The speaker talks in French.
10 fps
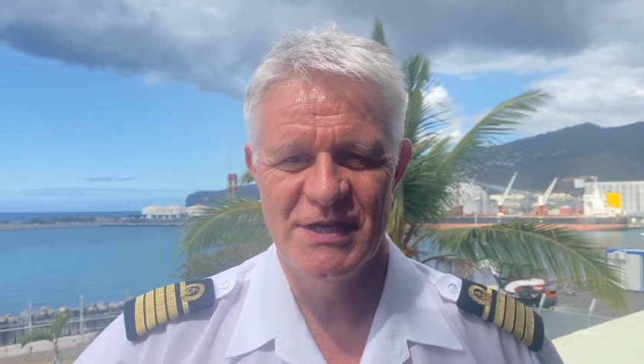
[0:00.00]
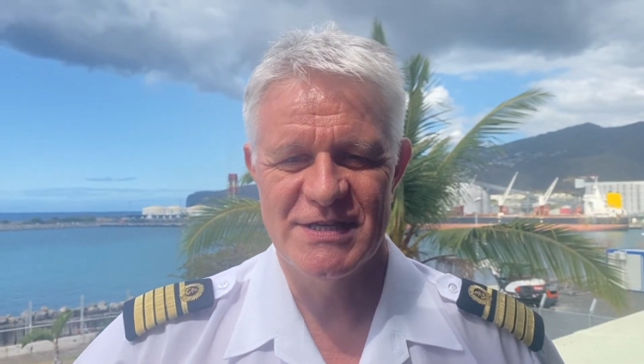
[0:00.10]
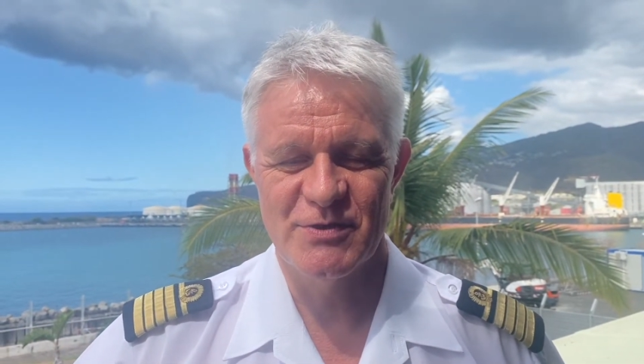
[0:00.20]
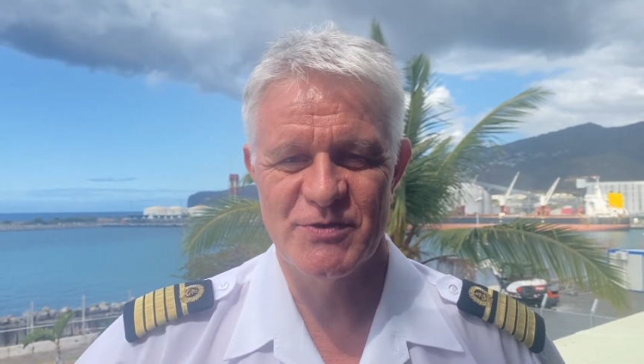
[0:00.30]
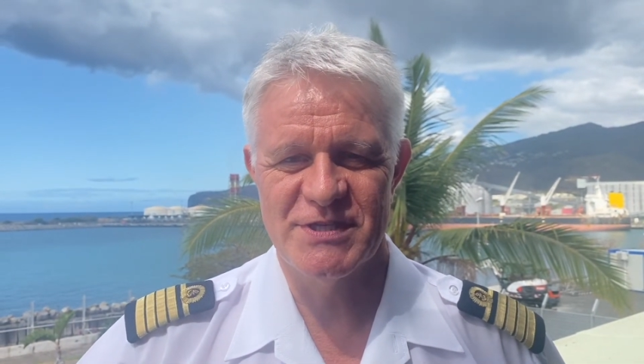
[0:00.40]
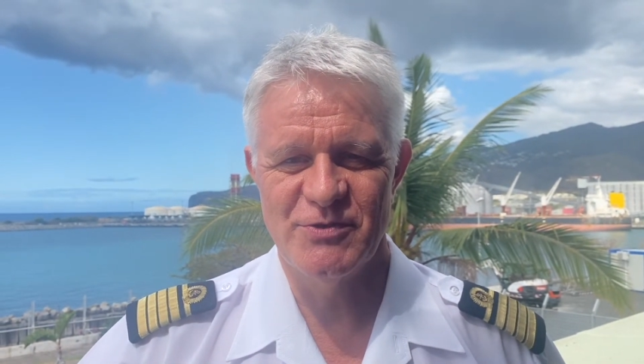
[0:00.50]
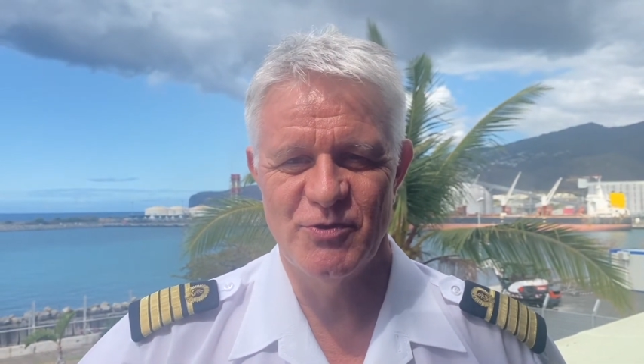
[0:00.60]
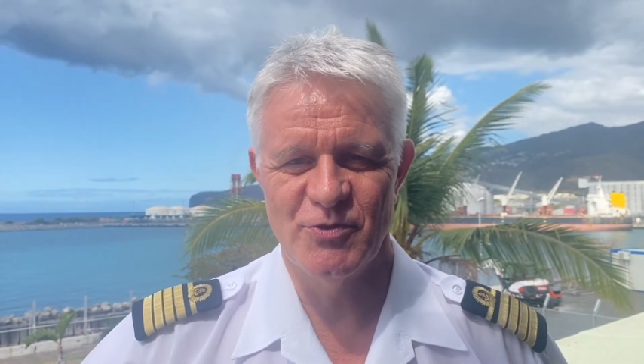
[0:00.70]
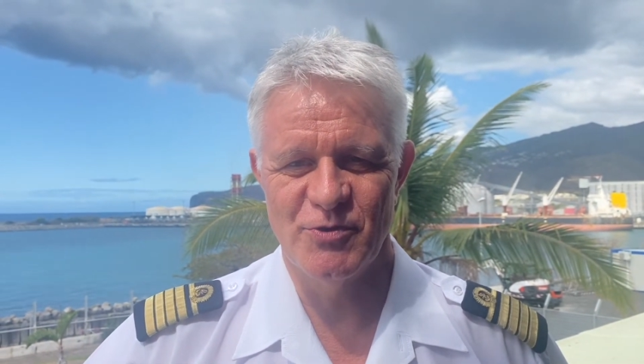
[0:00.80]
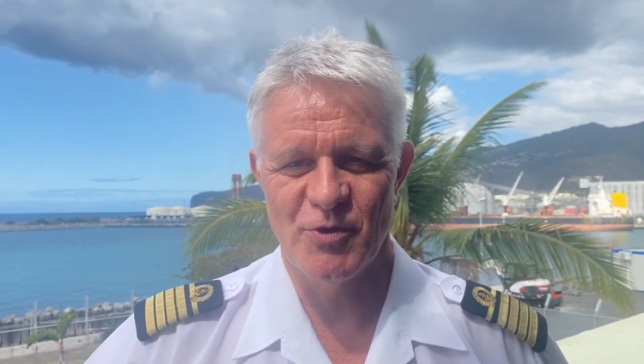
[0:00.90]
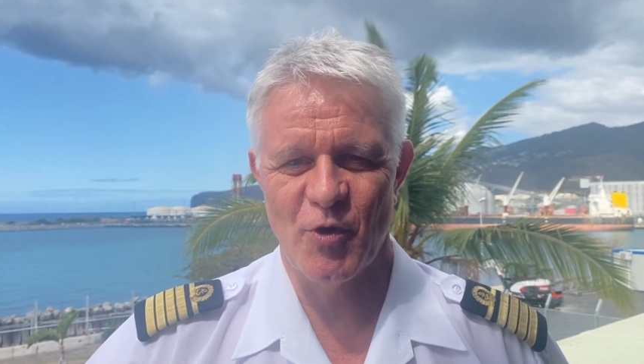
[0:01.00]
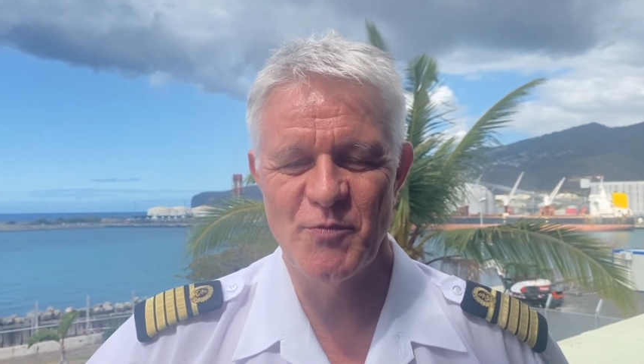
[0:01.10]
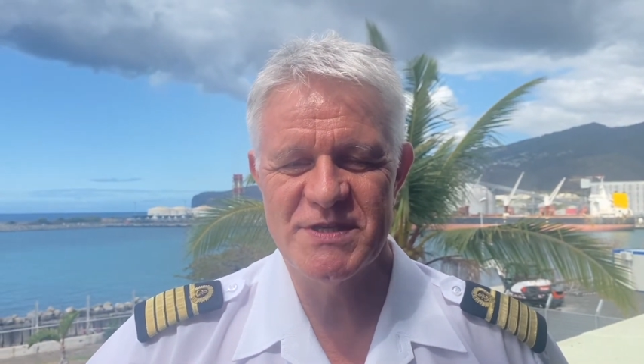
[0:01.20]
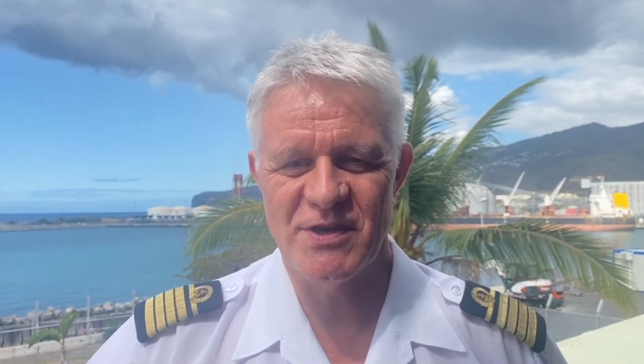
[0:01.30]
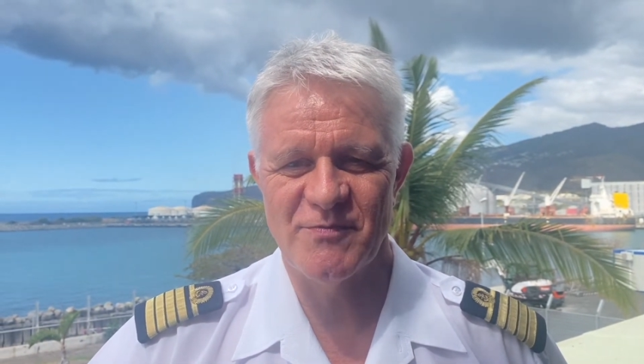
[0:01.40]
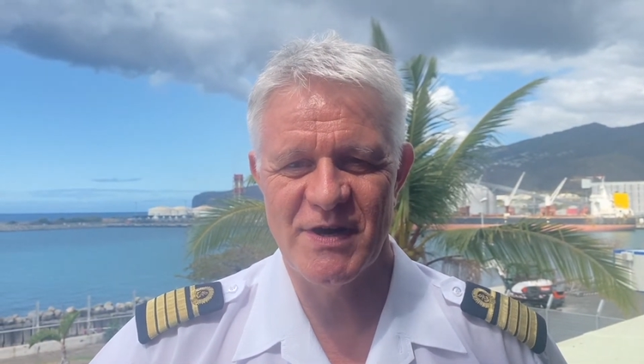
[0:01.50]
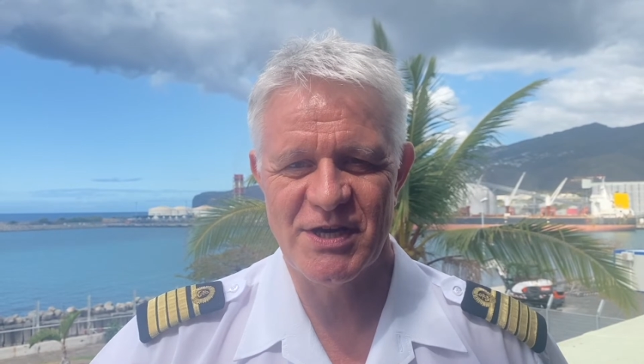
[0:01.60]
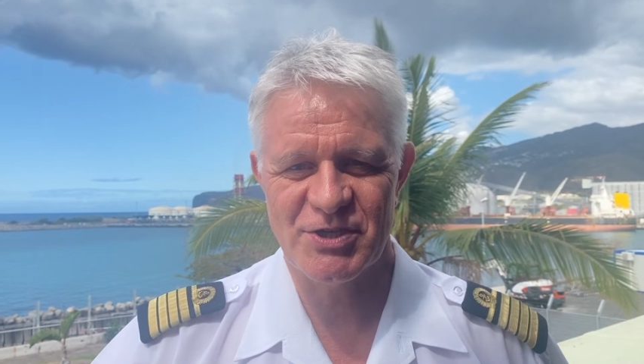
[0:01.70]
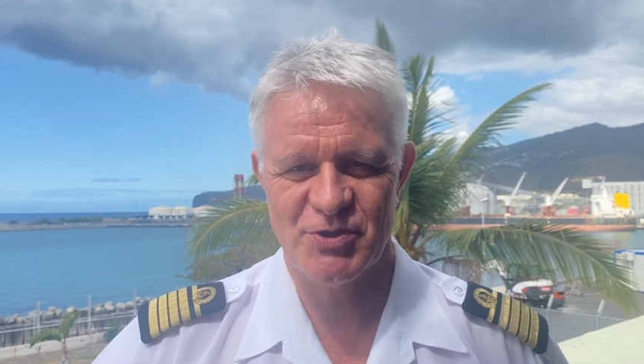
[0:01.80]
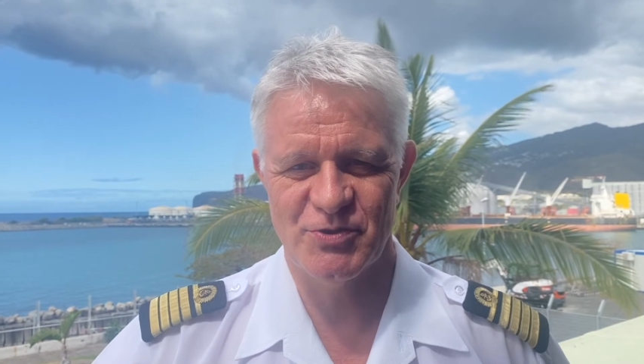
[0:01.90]
c'est aussi une remise en
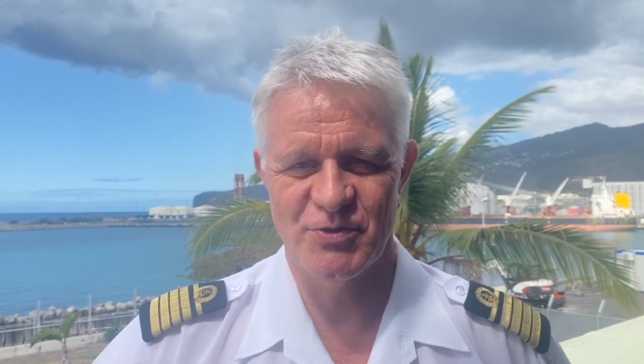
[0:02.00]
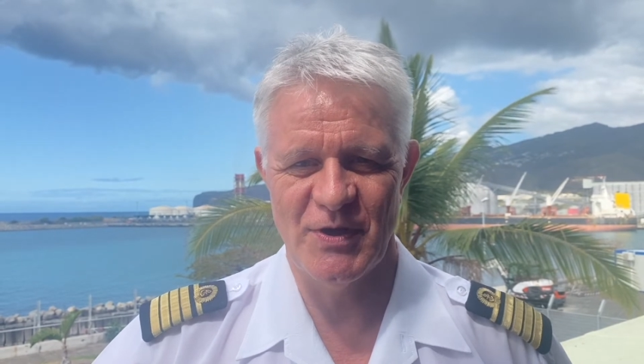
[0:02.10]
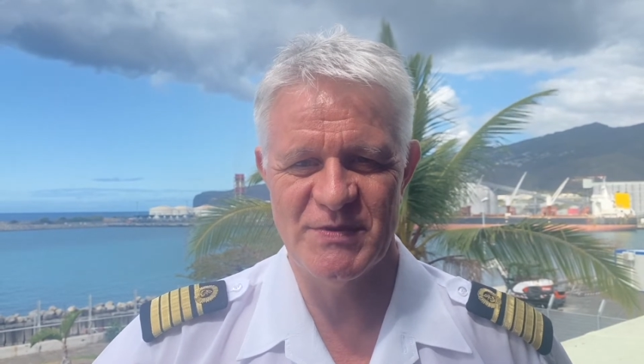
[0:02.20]
marche euh,